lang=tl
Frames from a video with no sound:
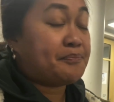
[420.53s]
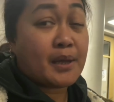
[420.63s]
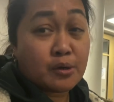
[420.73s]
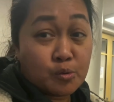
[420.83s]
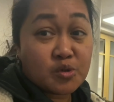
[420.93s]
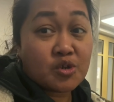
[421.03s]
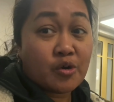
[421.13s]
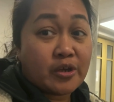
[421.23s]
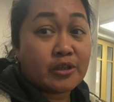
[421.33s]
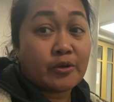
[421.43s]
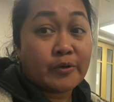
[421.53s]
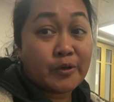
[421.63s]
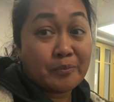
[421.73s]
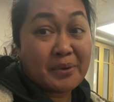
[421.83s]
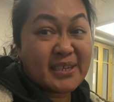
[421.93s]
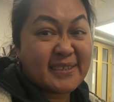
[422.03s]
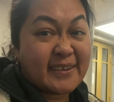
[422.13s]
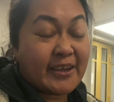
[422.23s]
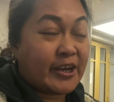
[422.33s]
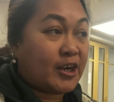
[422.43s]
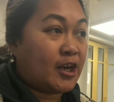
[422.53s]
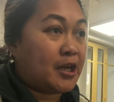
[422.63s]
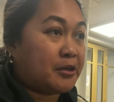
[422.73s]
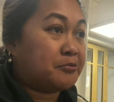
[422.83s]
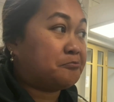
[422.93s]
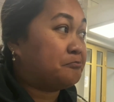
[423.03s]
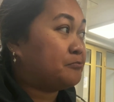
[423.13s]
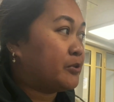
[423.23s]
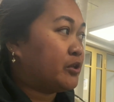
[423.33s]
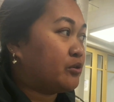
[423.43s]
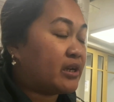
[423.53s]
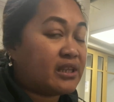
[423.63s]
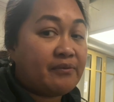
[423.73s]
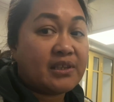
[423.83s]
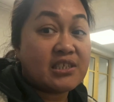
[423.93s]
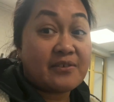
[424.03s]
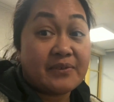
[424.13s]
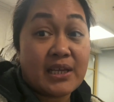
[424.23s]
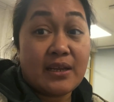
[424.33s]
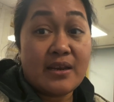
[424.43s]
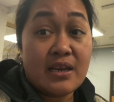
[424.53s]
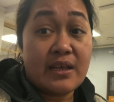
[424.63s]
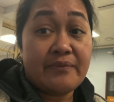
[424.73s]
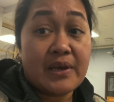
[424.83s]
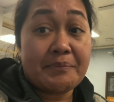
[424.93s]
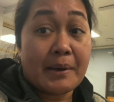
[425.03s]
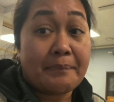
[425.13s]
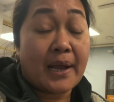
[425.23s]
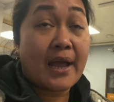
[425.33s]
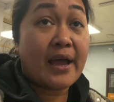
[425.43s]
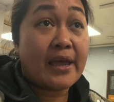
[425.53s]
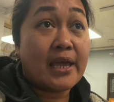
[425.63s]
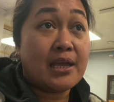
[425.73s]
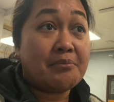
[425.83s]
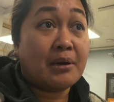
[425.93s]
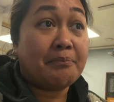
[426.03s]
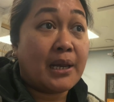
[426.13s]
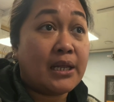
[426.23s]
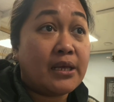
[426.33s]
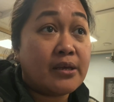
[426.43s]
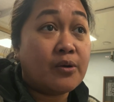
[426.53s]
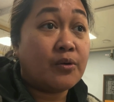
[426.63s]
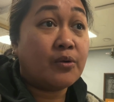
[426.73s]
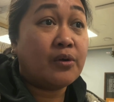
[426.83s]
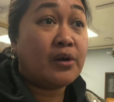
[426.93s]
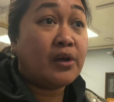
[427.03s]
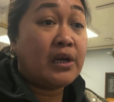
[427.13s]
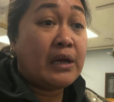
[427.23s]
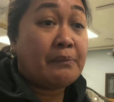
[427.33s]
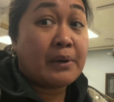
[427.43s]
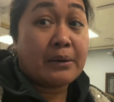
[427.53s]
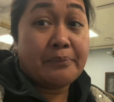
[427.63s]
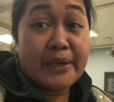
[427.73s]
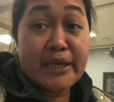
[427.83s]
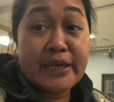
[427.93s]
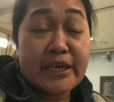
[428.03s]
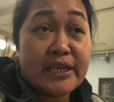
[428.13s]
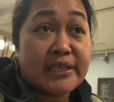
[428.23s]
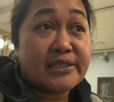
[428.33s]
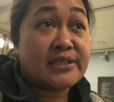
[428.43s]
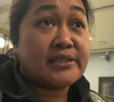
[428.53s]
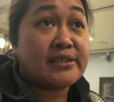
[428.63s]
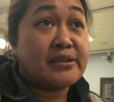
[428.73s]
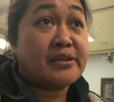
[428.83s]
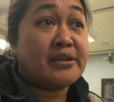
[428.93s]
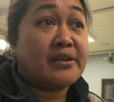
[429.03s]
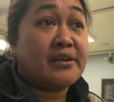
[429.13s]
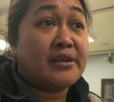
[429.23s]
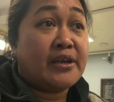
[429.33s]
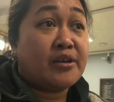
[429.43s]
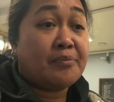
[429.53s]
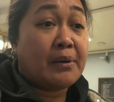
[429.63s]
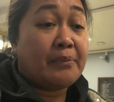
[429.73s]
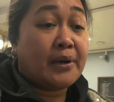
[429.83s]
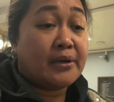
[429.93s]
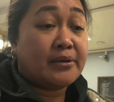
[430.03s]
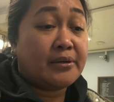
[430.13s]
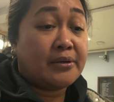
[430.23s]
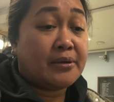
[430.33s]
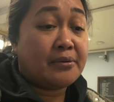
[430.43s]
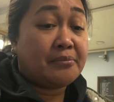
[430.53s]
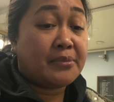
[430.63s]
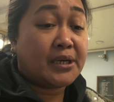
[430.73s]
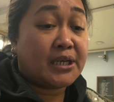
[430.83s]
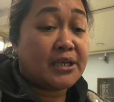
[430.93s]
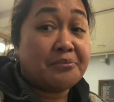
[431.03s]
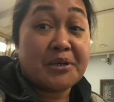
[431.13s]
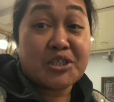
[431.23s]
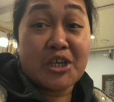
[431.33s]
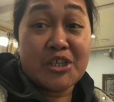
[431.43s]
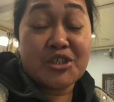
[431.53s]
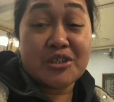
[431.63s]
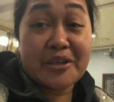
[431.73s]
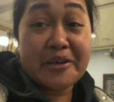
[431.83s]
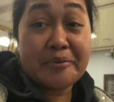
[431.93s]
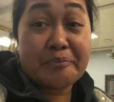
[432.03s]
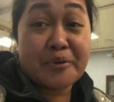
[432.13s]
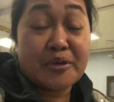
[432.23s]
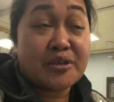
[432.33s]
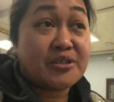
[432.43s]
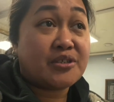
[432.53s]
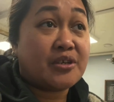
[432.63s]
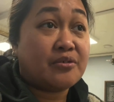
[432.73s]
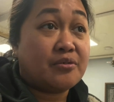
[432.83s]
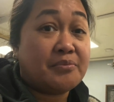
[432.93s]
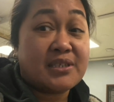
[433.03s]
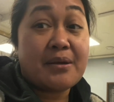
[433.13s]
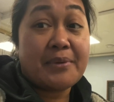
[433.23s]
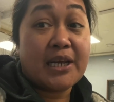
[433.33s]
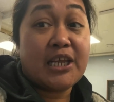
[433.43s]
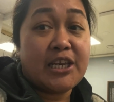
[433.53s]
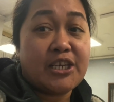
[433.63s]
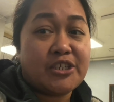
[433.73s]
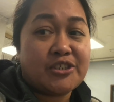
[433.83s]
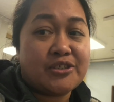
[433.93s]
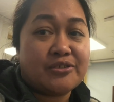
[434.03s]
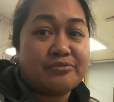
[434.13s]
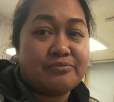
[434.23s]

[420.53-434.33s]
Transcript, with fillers: perus, hoito, or yung basic care lang. Yung activities of daily living, magpakain, magpaligo, magbihis, ano pa ba? Mag, mag ng diapers, ganun. Basta maglinis.